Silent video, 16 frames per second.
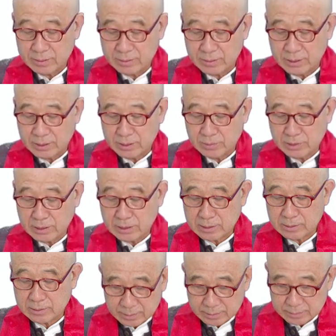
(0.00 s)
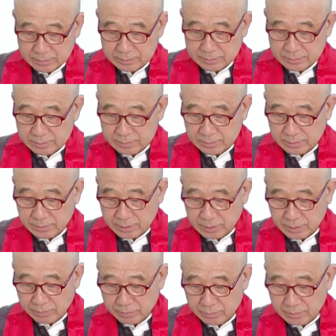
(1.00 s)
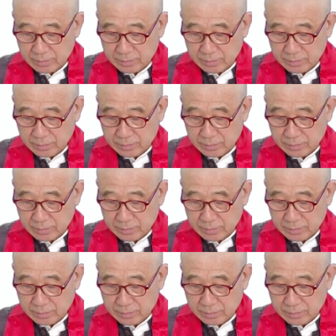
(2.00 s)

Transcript: 림이라는 것, 림.